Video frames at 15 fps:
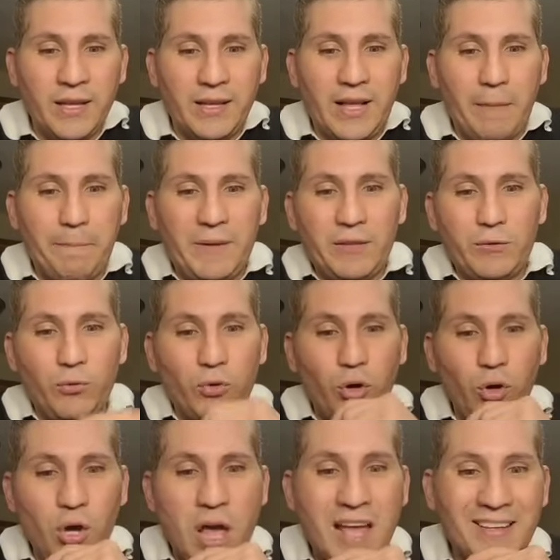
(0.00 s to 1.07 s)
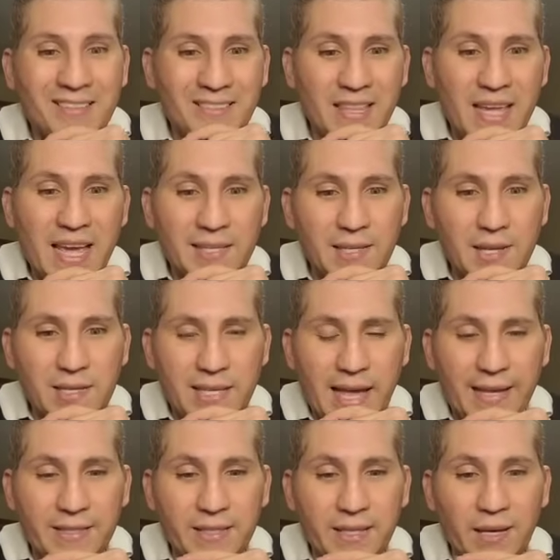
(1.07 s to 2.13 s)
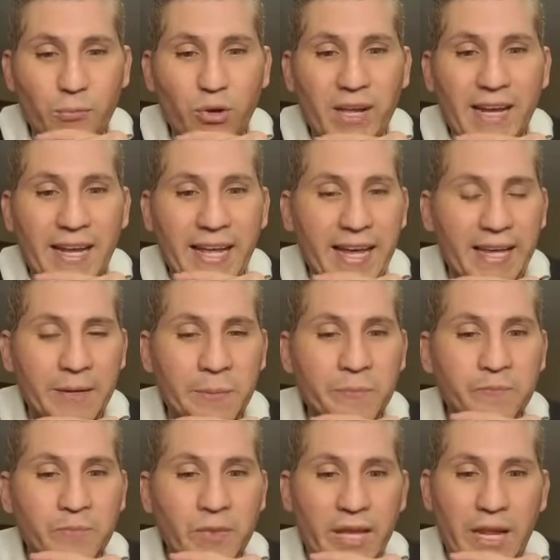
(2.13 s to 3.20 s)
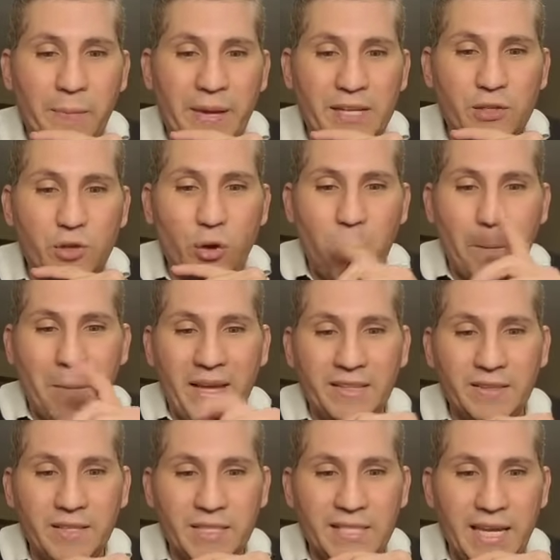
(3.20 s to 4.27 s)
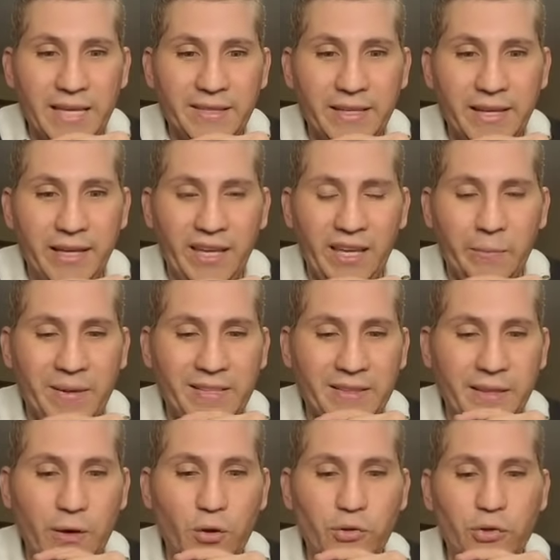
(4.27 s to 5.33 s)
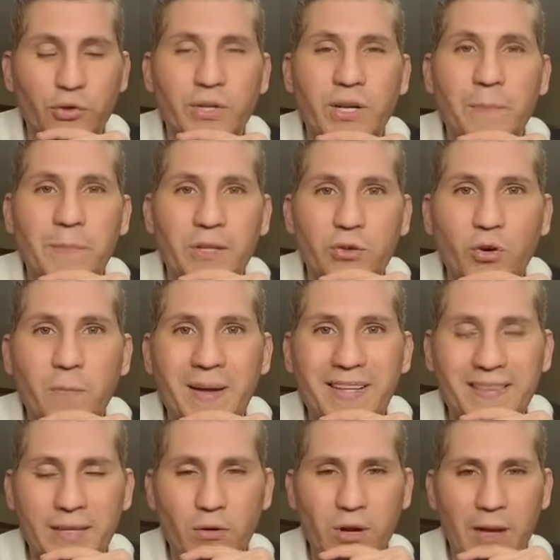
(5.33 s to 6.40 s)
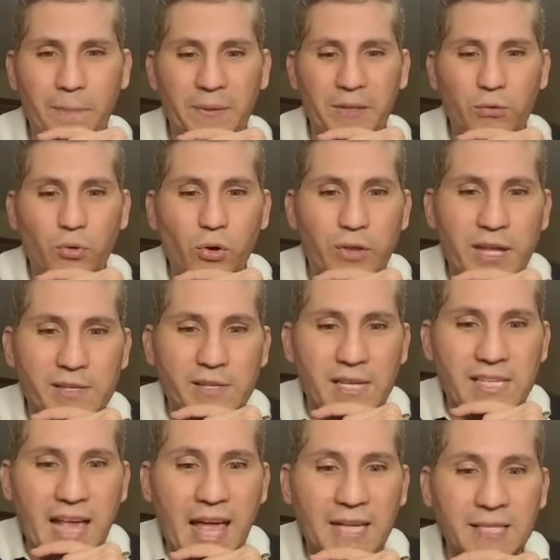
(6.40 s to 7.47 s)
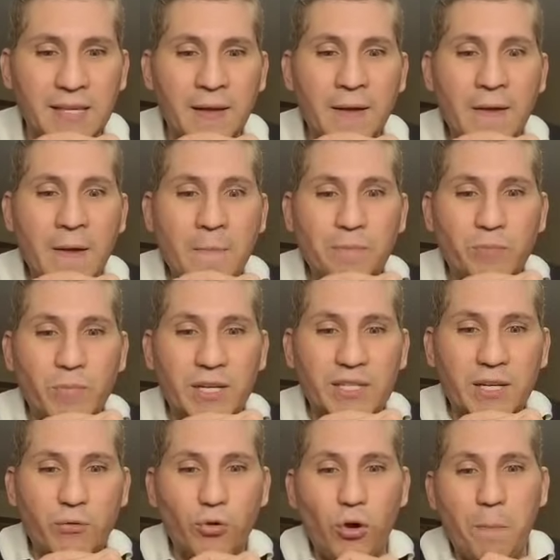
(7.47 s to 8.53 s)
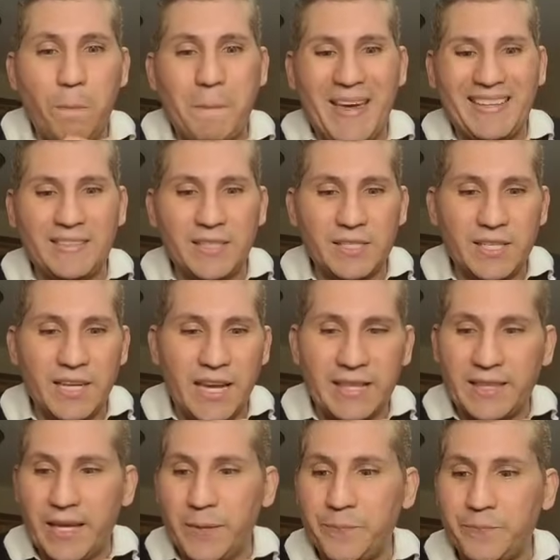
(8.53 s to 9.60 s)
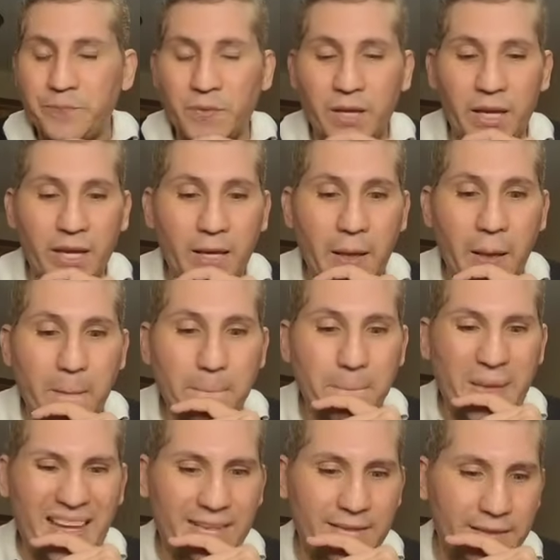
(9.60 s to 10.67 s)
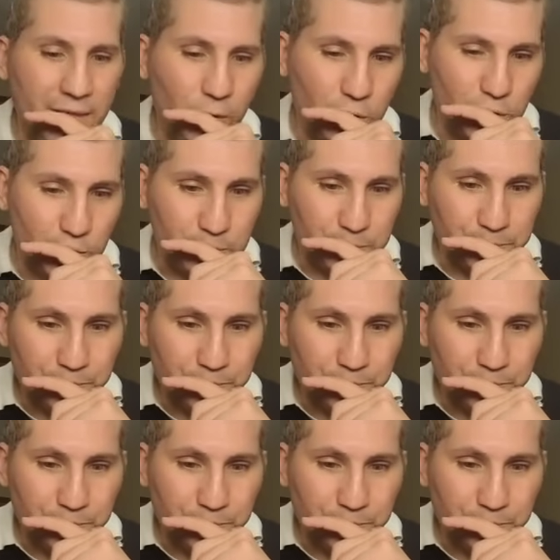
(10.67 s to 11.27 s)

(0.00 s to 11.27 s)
capítulo 16 y voy a leer el verso 27 y 28. Repito, Mateo capítulo 16, versículos 27 y 28.